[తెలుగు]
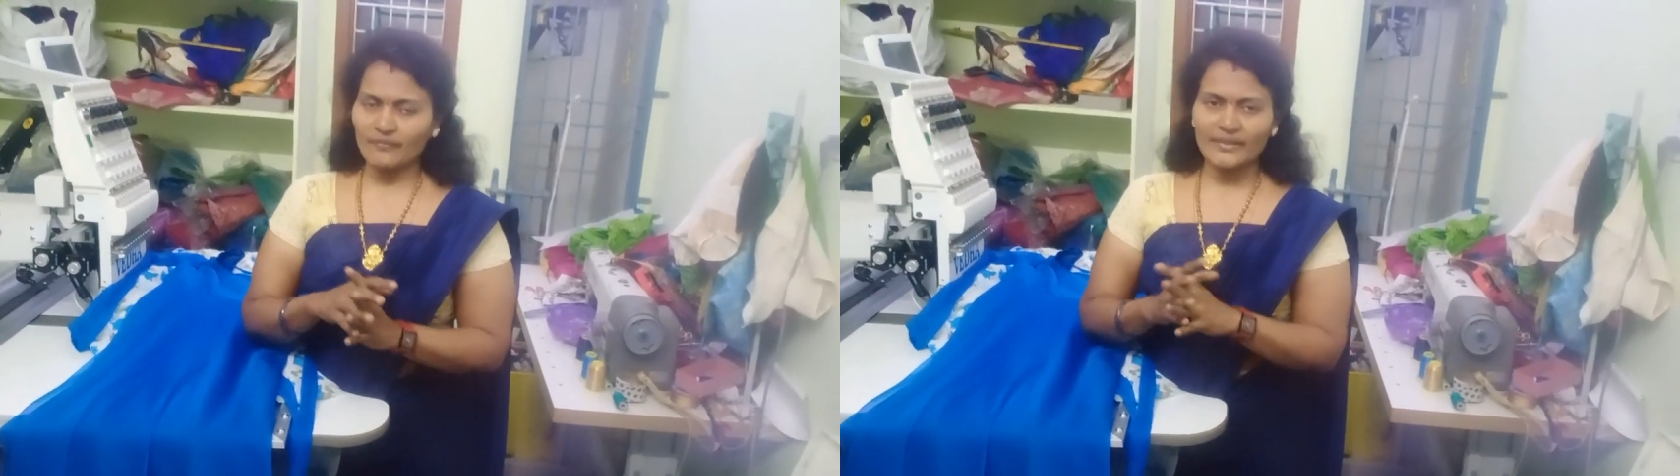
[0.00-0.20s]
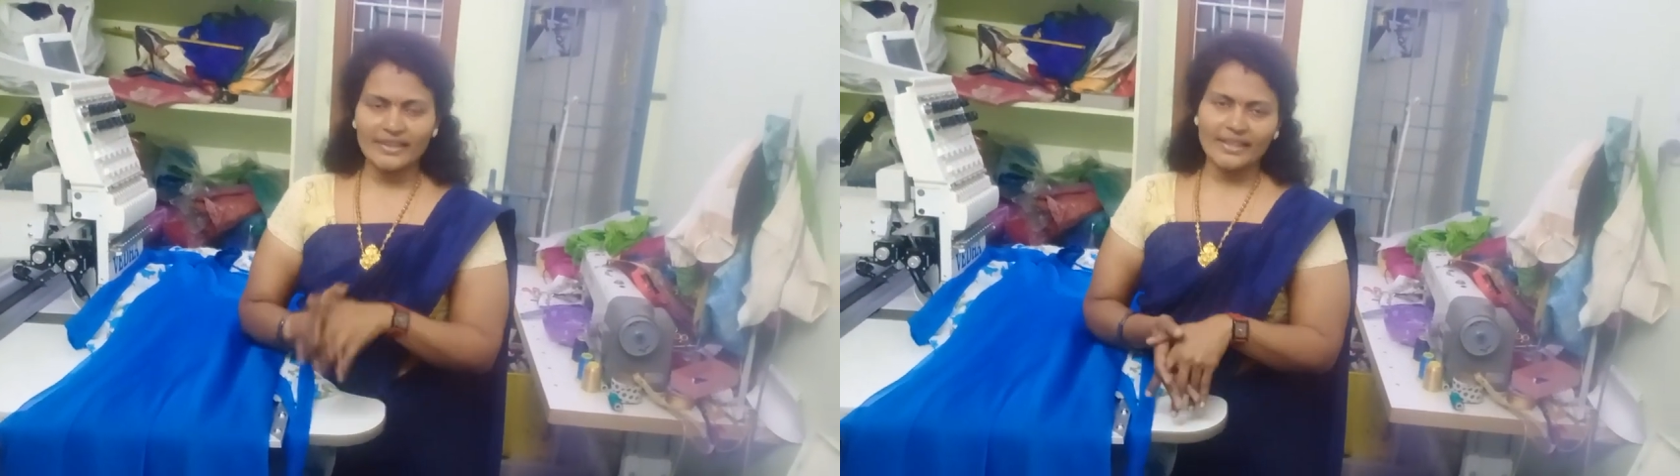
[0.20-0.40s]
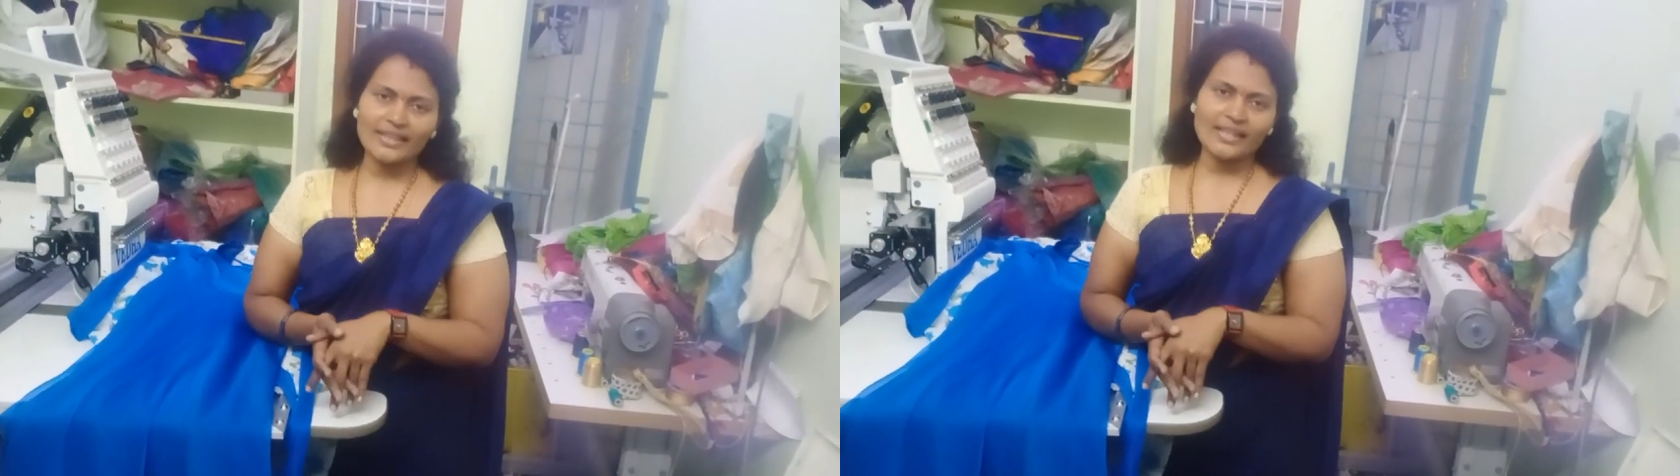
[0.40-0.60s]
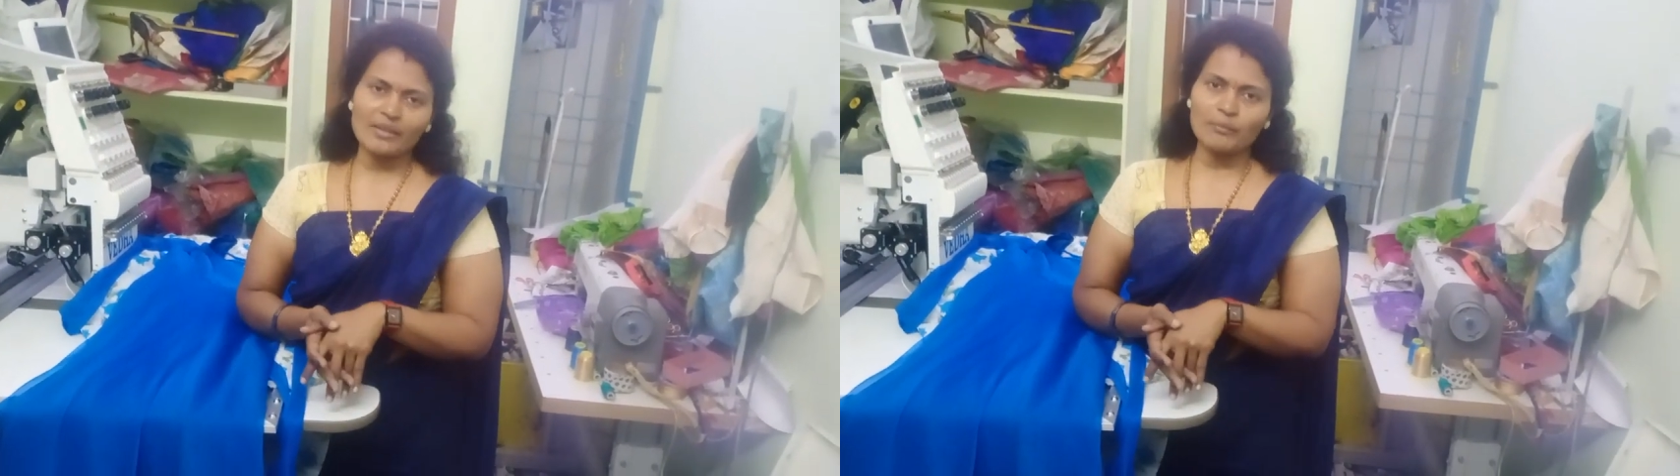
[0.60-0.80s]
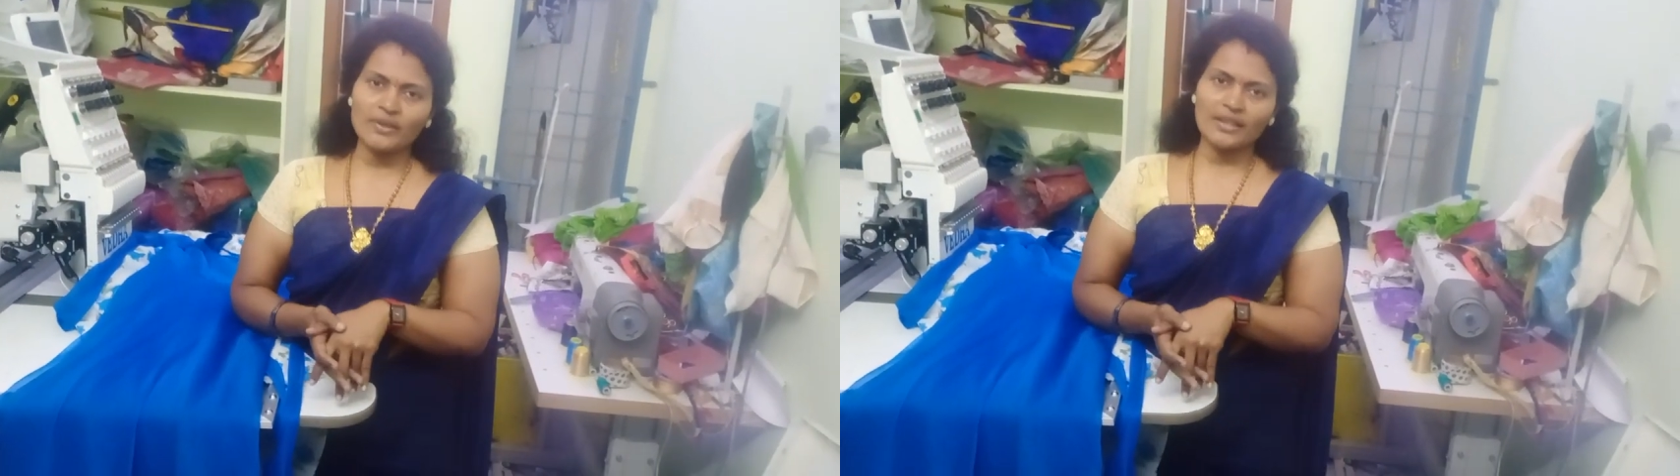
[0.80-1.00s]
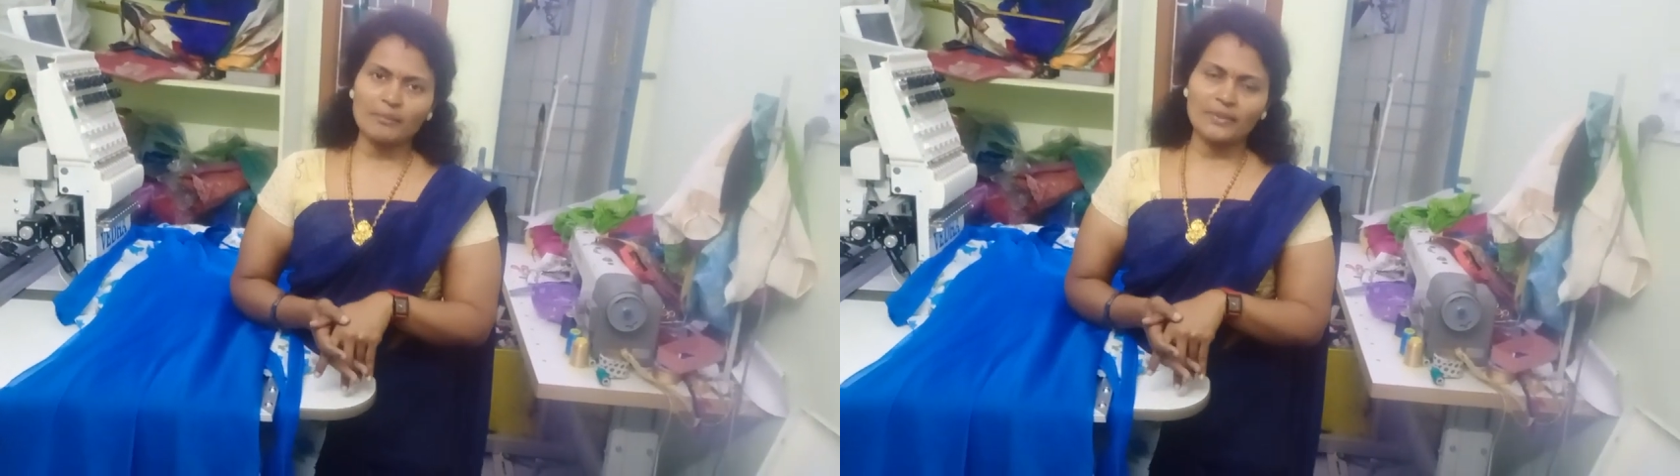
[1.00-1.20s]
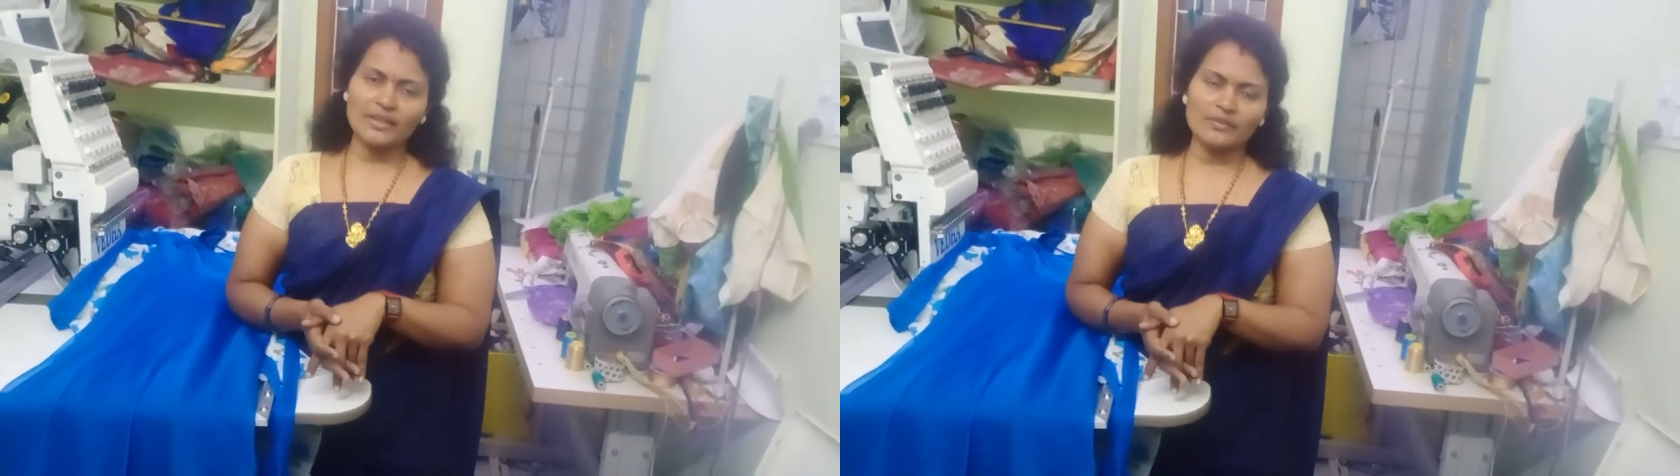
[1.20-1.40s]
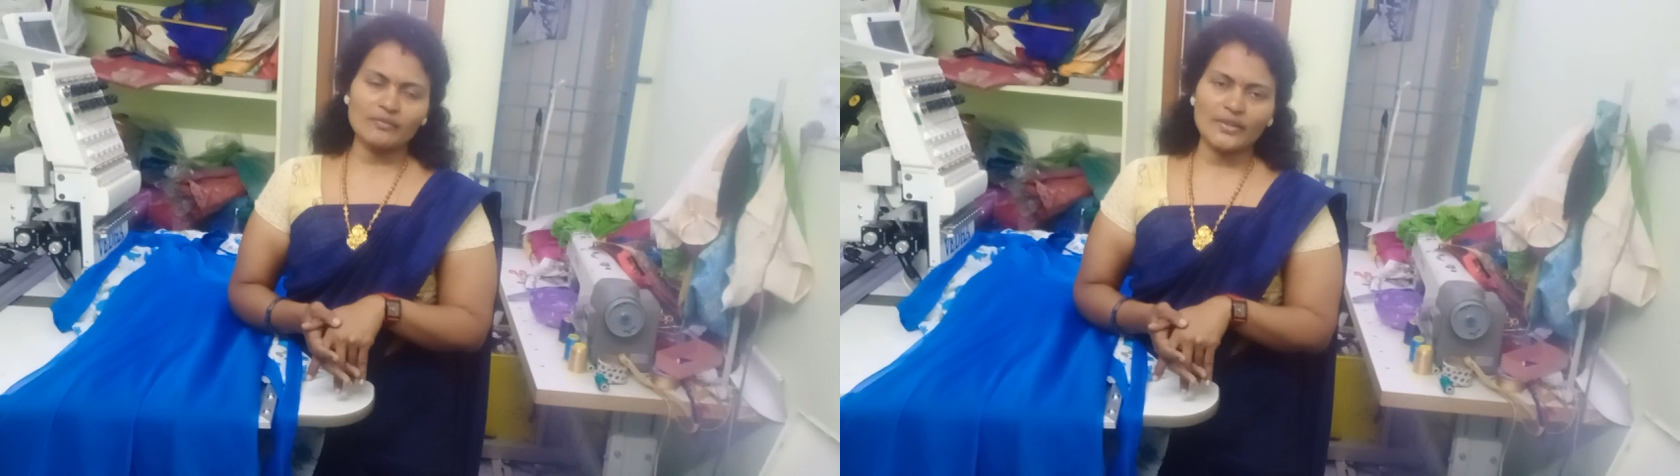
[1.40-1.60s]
ఫర్కే టైం ఉండడం లేదు